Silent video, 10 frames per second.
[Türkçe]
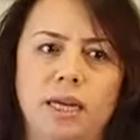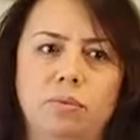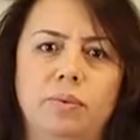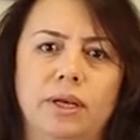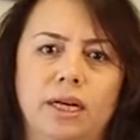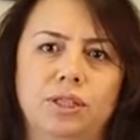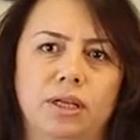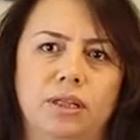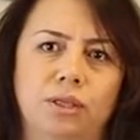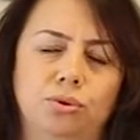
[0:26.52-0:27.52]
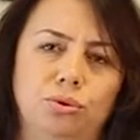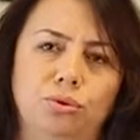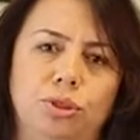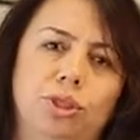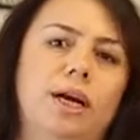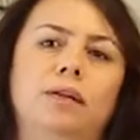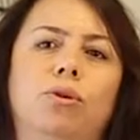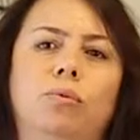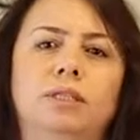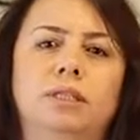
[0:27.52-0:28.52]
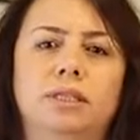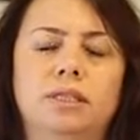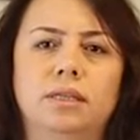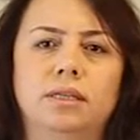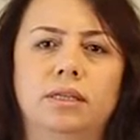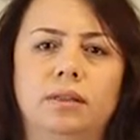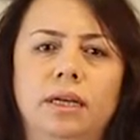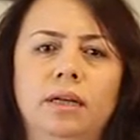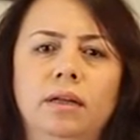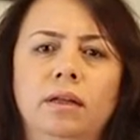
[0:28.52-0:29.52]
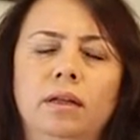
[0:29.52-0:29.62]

anne baba gerçekten çocuğun içeride olmasını istediğinde.